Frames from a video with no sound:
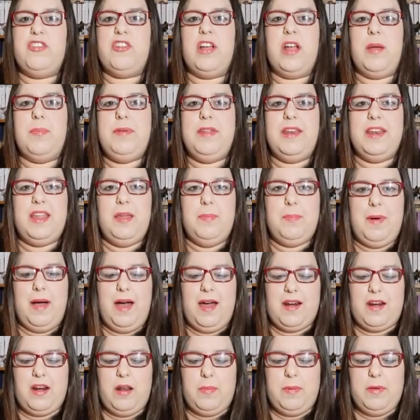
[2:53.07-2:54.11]
a capire chi
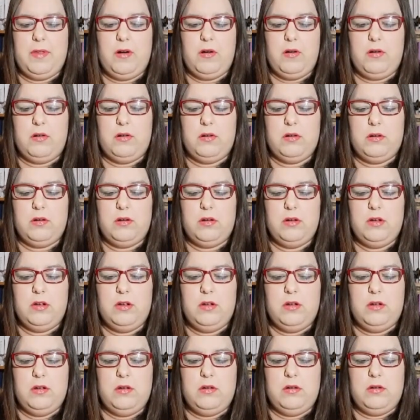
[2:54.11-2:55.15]
parla, però
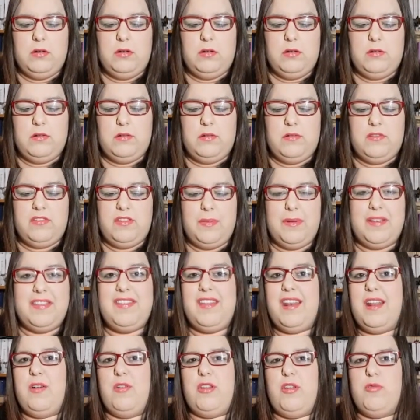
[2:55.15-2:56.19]
sembra
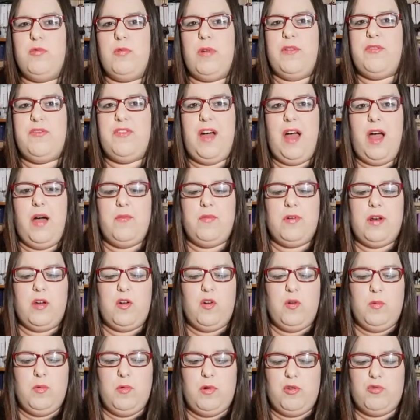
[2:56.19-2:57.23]
stia raccontando una favola
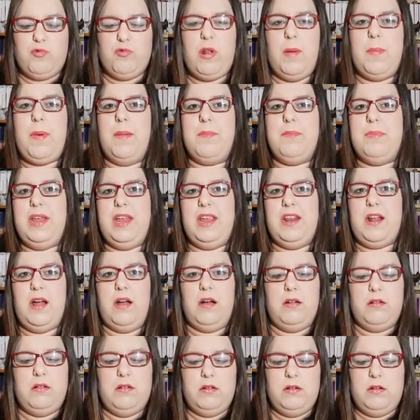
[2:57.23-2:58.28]
comunque su una
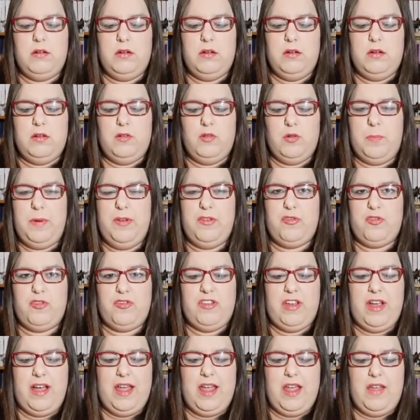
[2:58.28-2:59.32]
bambina. Non penso
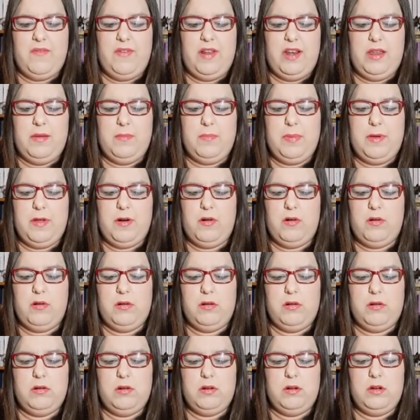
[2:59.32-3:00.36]
sia Evelyn,
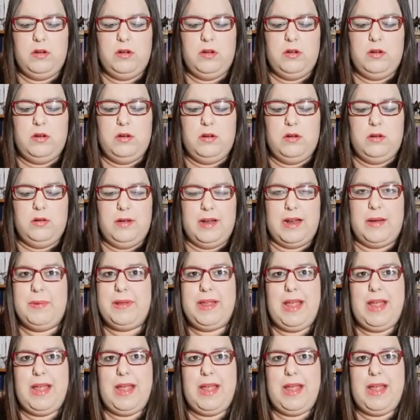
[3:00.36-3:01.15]
però. Anche